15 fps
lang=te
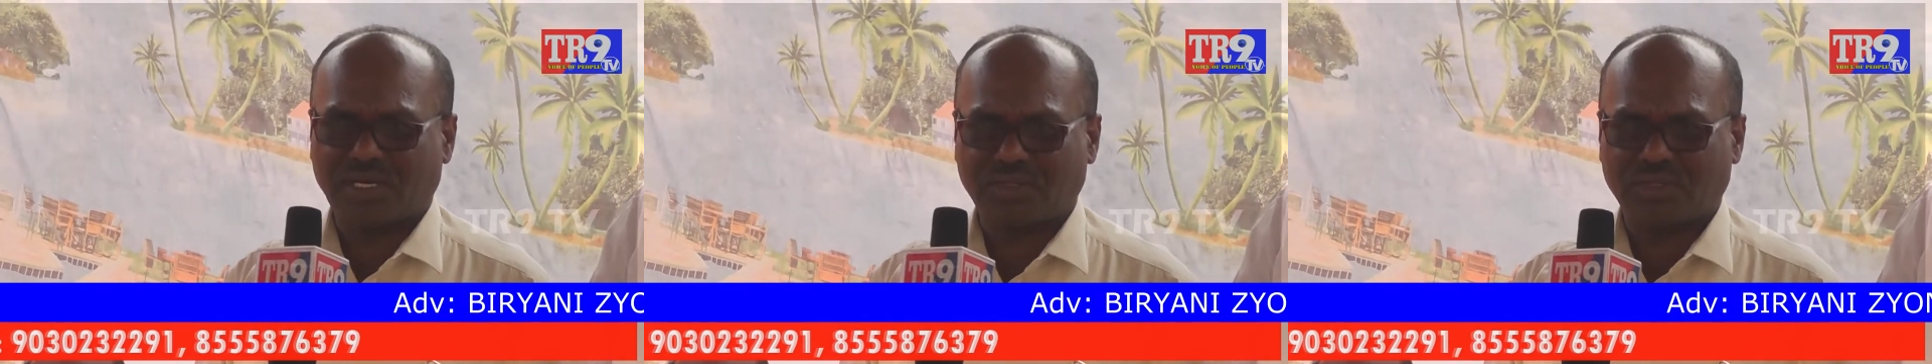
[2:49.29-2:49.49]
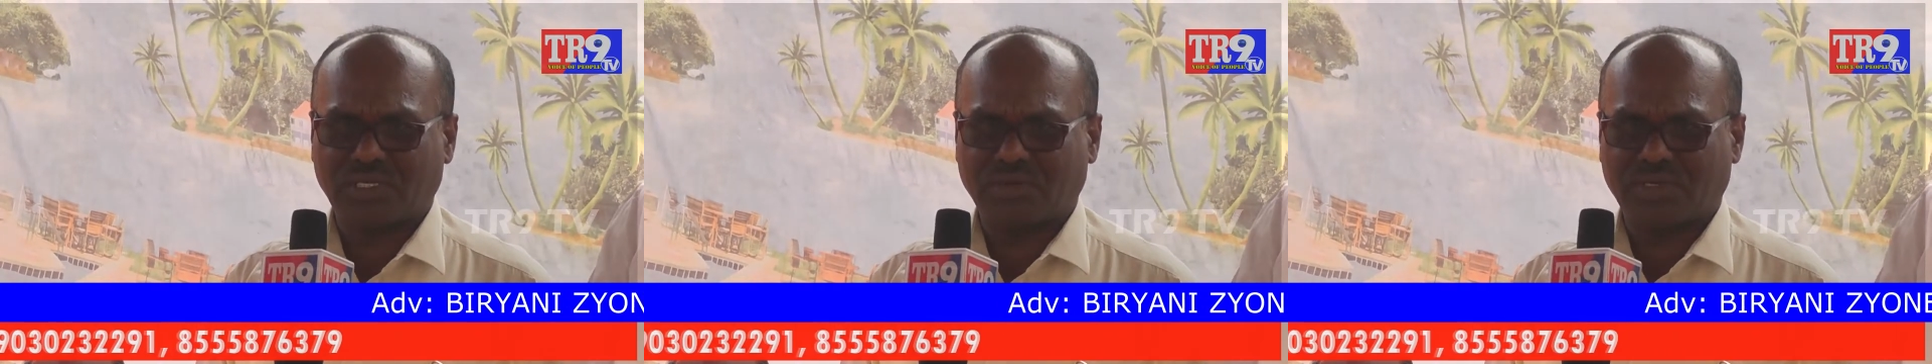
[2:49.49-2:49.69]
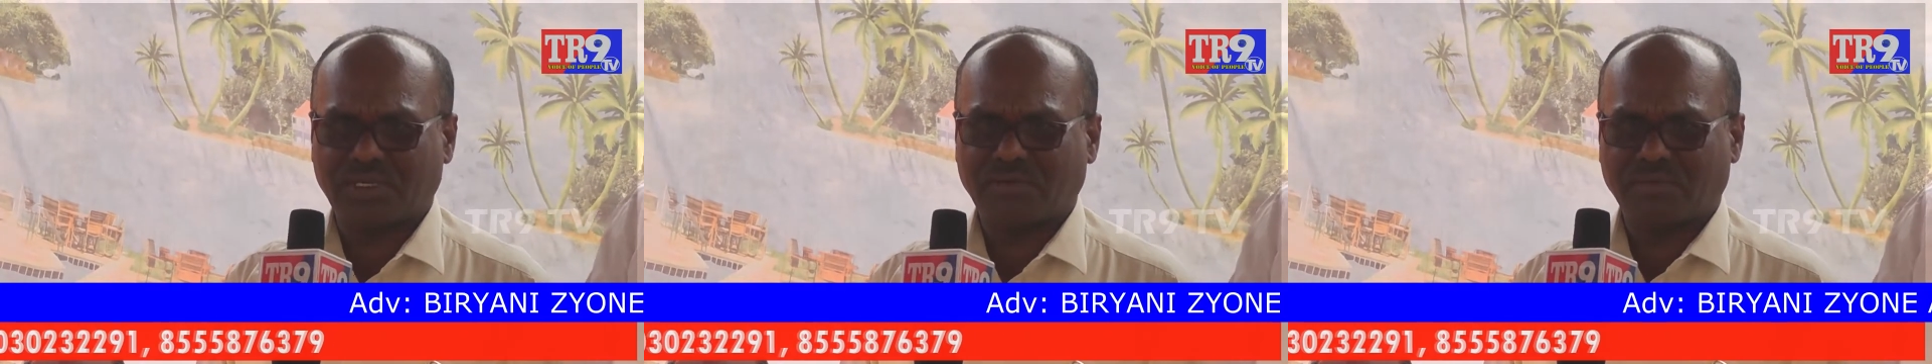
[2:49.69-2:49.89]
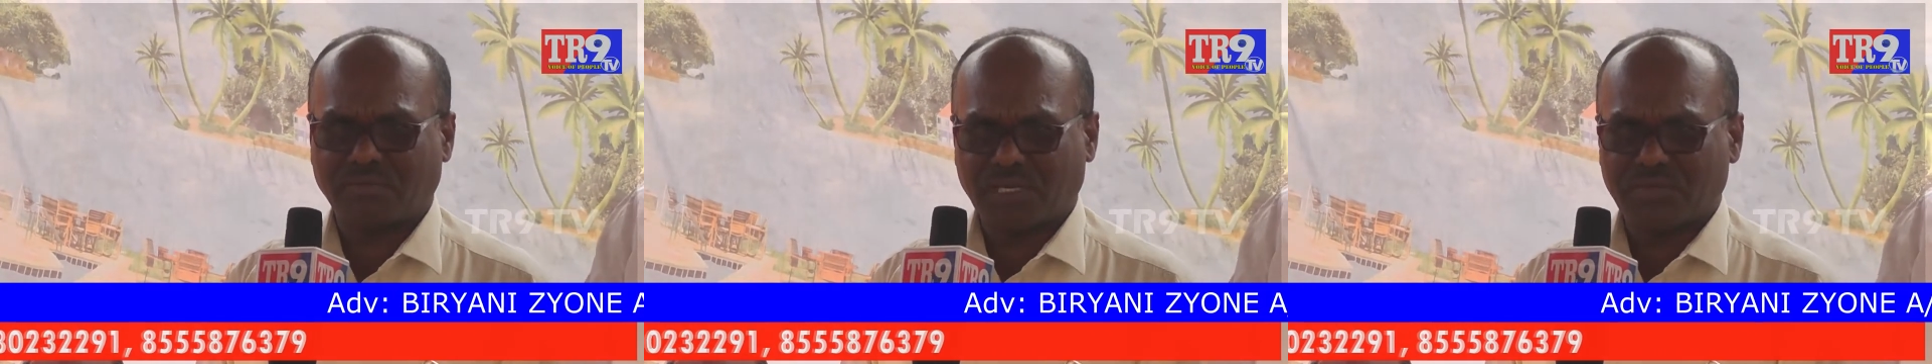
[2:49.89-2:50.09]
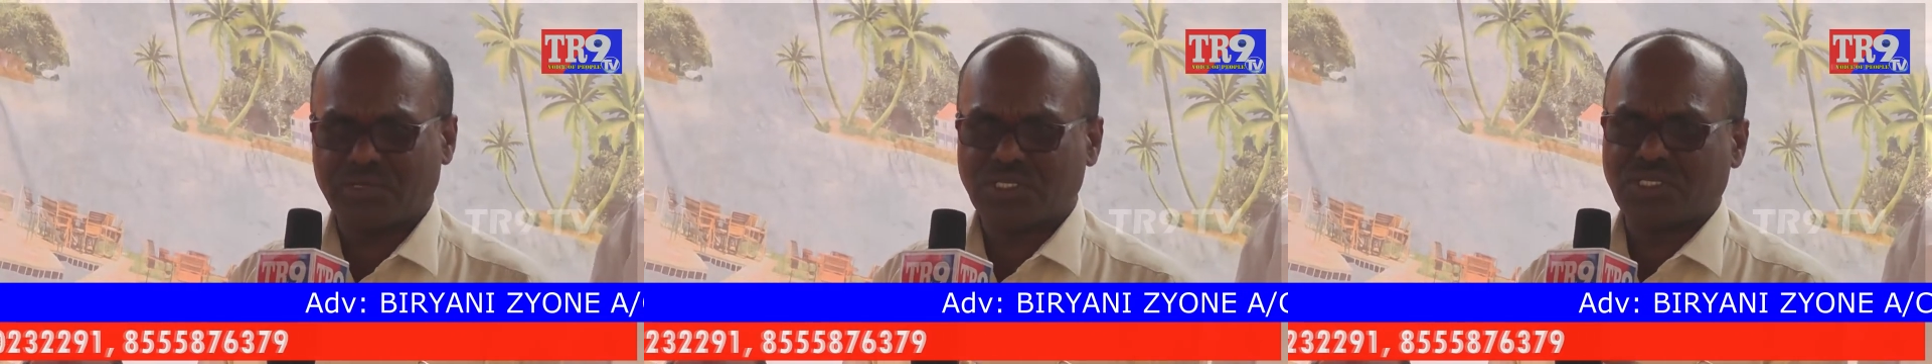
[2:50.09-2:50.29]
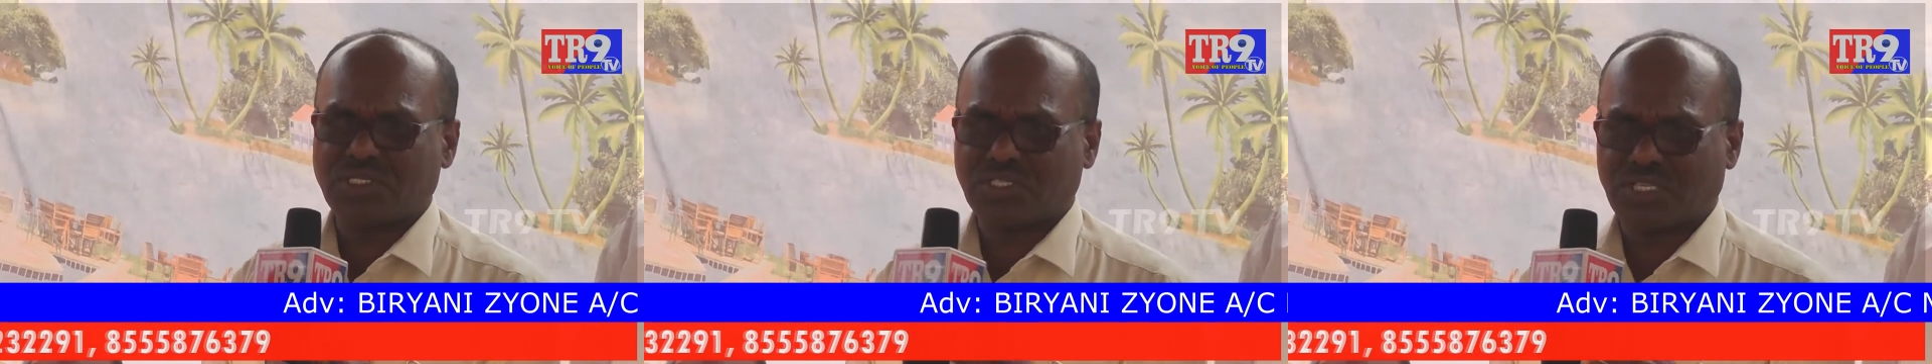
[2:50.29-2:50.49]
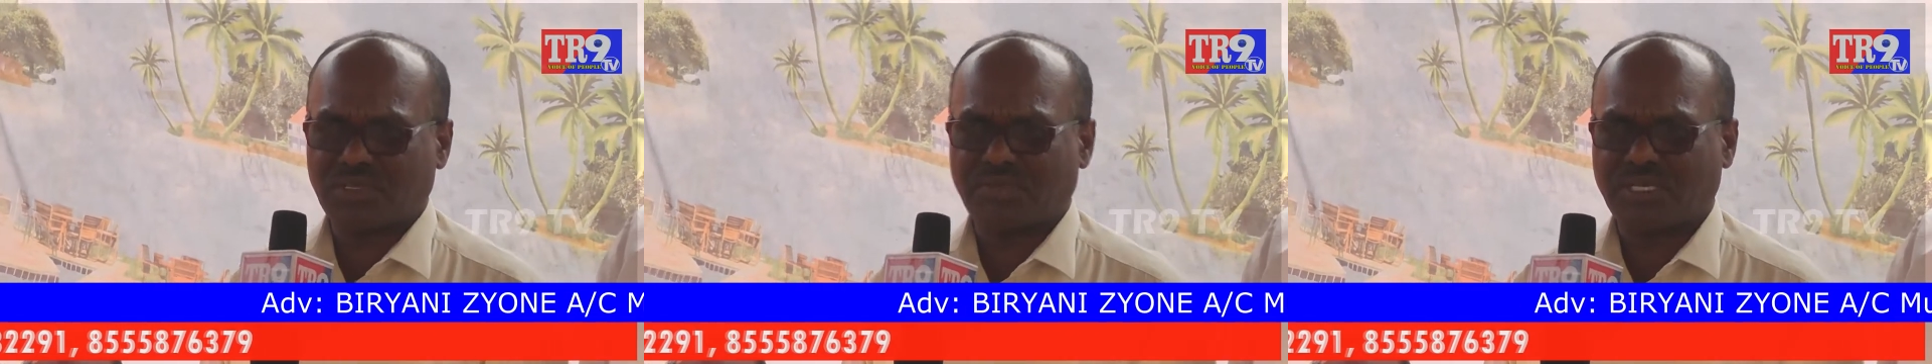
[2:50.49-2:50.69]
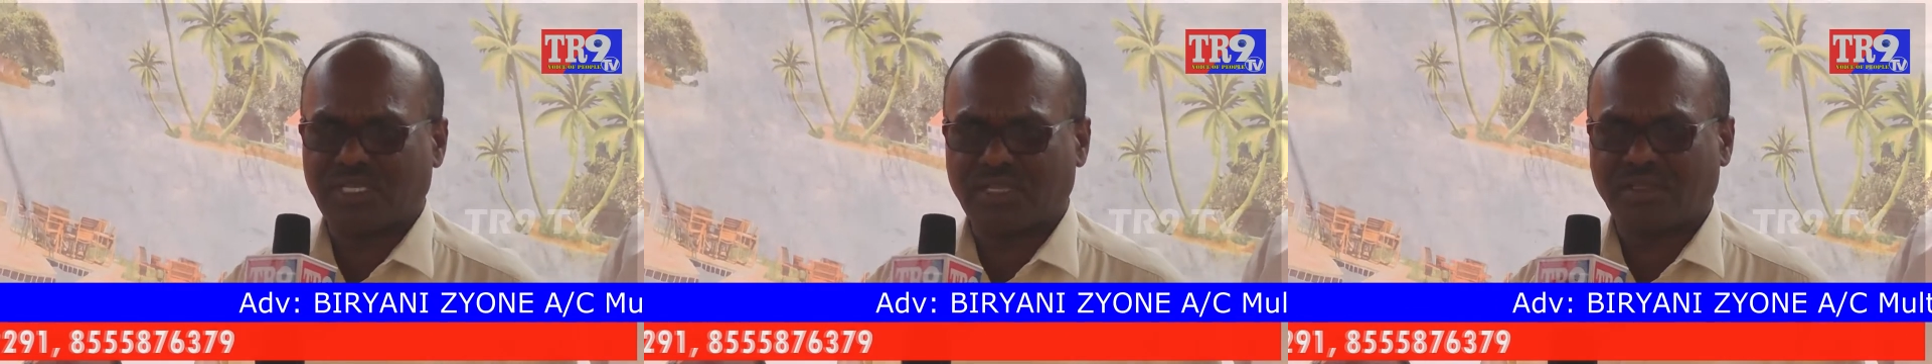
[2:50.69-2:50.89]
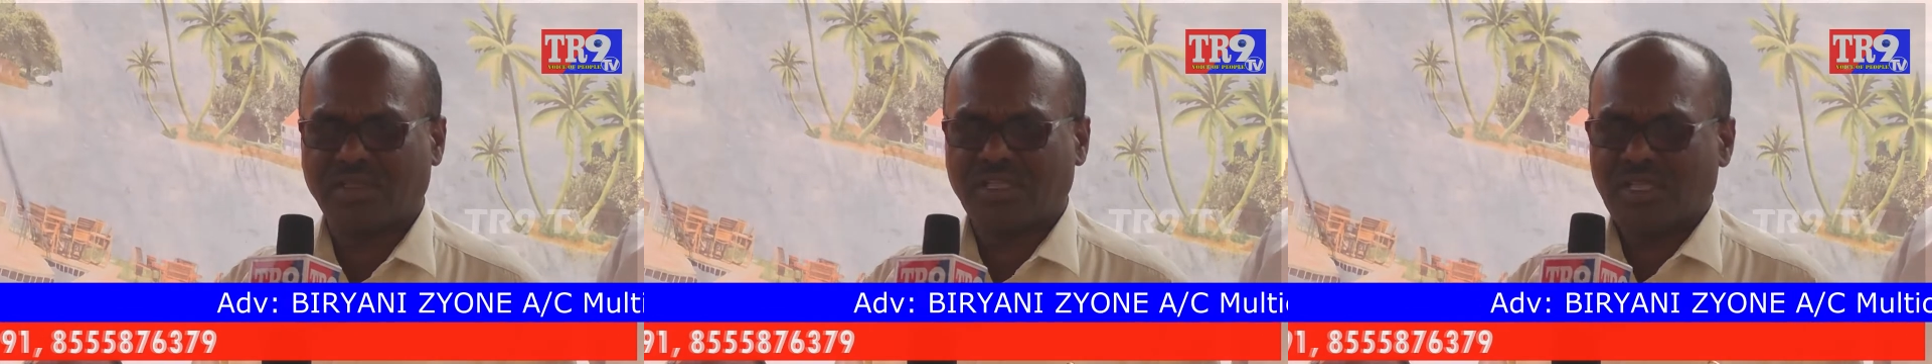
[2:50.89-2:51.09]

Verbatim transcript: కడుతున్నామా పర్మిషన్ ఇచ్చేది మీరే